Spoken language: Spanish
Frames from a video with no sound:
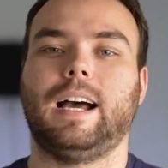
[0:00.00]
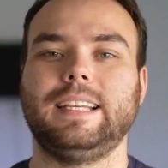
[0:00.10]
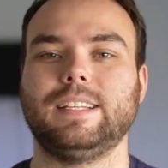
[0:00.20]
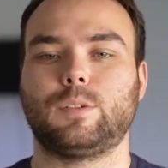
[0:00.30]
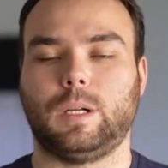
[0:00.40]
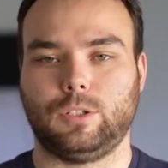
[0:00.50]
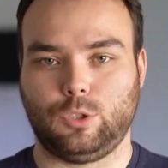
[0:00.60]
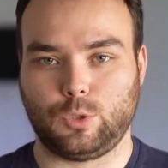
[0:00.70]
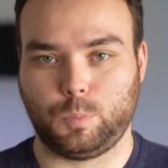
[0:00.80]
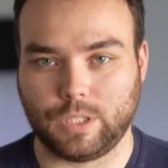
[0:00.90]
ahí es cuando
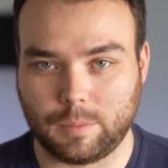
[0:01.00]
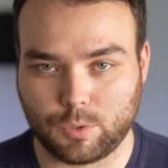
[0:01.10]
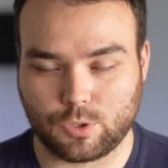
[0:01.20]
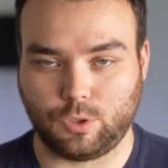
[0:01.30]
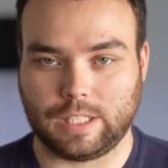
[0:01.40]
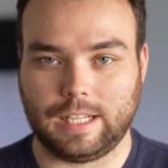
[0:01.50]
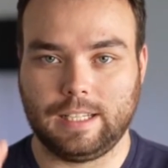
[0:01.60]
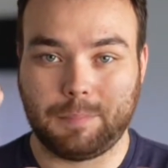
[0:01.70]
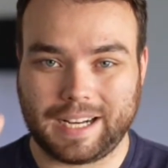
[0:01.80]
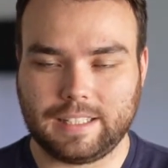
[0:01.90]
nos ponemos con el
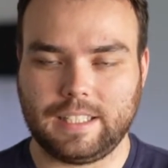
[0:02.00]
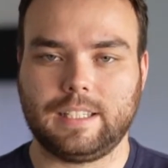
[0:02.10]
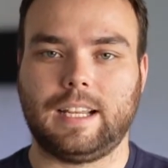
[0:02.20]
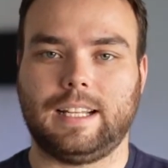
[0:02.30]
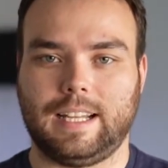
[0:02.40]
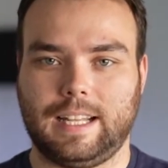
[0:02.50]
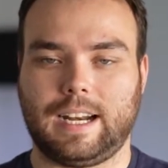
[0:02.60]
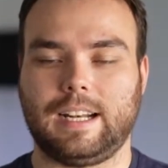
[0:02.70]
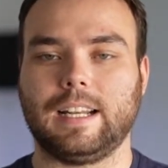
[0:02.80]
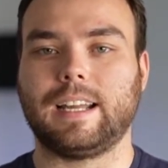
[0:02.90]
branding en
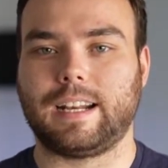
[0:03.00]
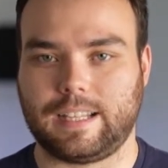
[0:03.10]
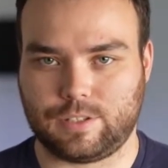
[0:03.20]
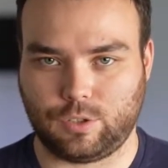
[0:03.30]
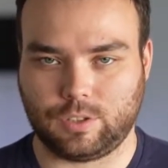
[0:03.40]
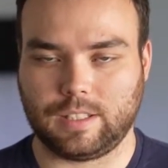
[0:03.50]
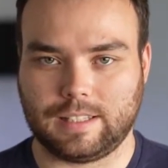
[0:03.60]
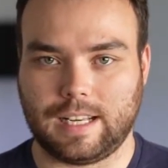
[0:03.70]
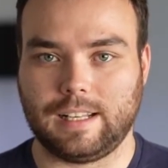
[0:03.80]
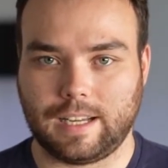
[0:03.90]
general, creación del